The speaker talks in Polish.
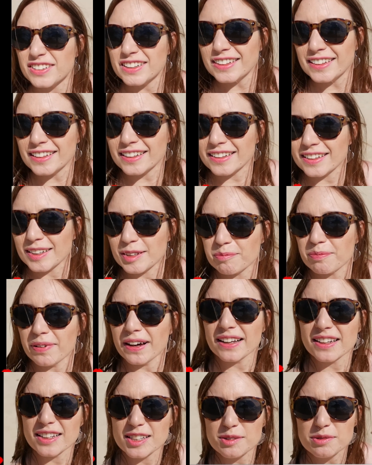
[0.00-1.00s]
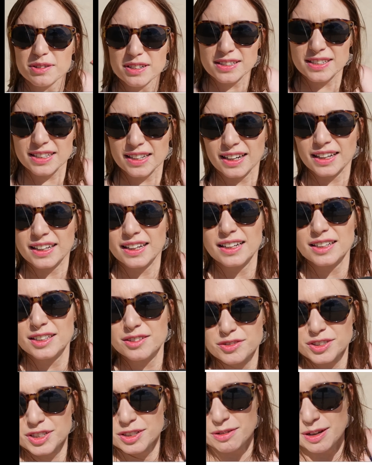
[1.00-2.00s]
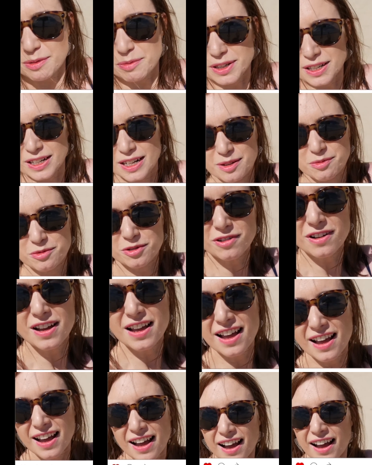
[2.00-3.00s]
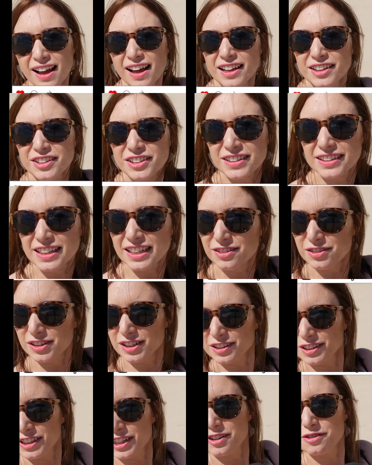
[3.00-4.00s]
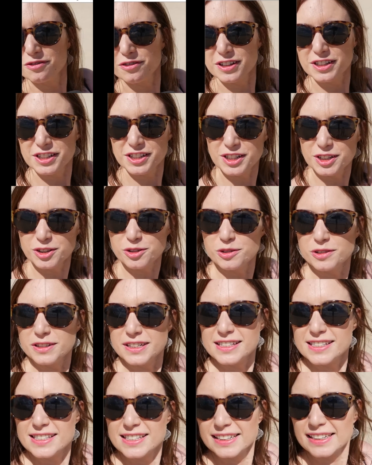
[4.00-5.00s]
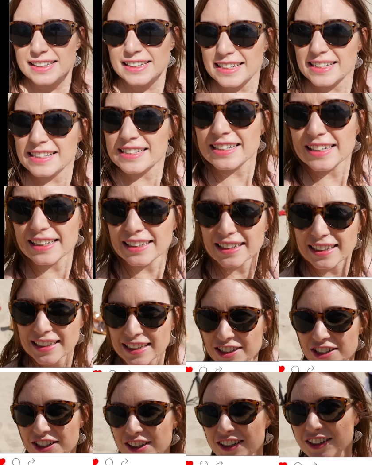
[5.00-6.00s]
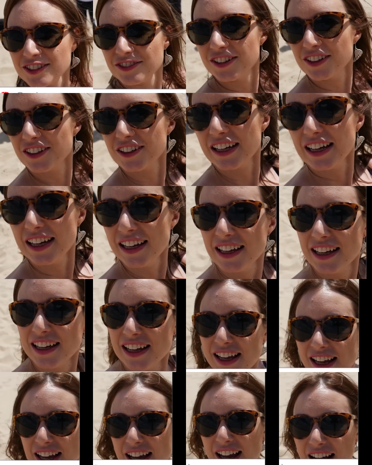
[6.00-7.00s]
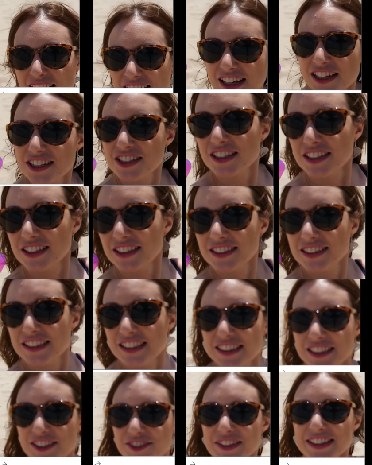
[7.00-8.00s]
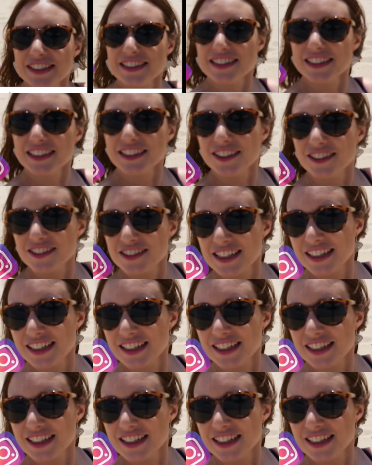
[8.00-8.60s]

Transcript: wieje i pali słońce, a ja nie wzięłam kremu. No i tak wyglądają właśnie kulisy kręcenia naszego vloga a jeżeli chcecie więcej, to